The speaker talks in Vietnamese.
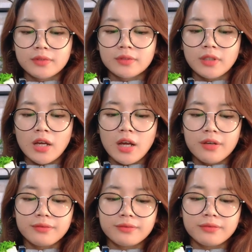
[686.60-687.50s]

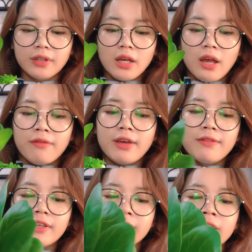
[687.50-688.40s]
Đó về
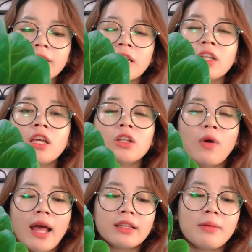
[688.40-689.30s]
vệ sinh thì thi
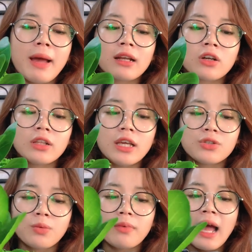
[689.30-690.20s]
thoảng thì bạn có thể
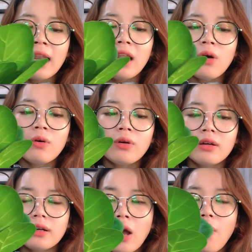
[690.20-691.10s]
dùng khăn
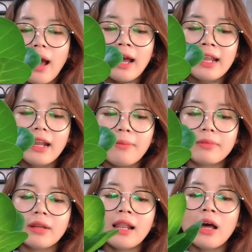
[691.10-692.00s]
lau khâu khăn ẩm
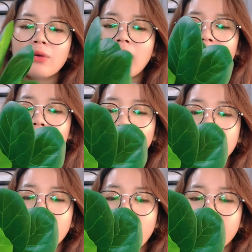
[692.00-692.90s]
lau lau bụi
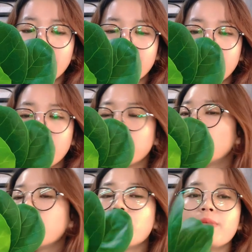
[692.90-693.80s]
bặm bị
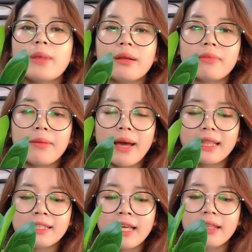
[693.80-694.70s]
bụi bụi bẩn mà bám
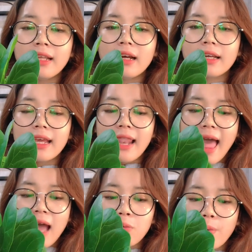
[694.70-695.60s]
trên cái
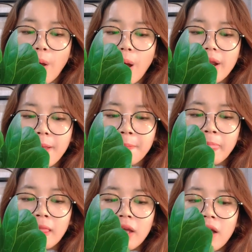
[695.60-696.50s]
lá của nó này
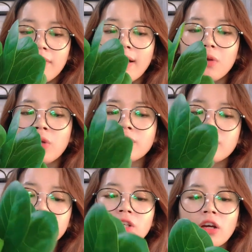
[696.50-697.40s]
và luôn
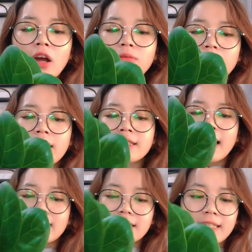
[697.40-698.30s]
giữ cho gốc cây
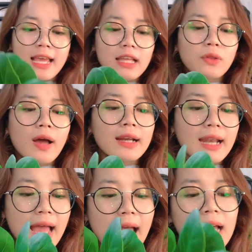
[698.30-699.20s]
sạch sẽ thoáng
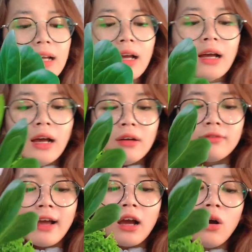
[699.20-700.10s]
đãng
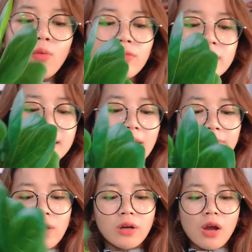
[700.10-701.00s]
và không vứt rác
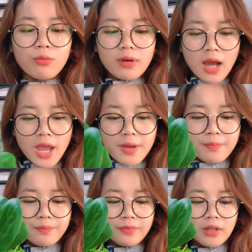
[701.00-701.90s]
vào gốc cây
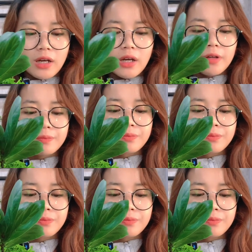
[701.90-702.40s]
đó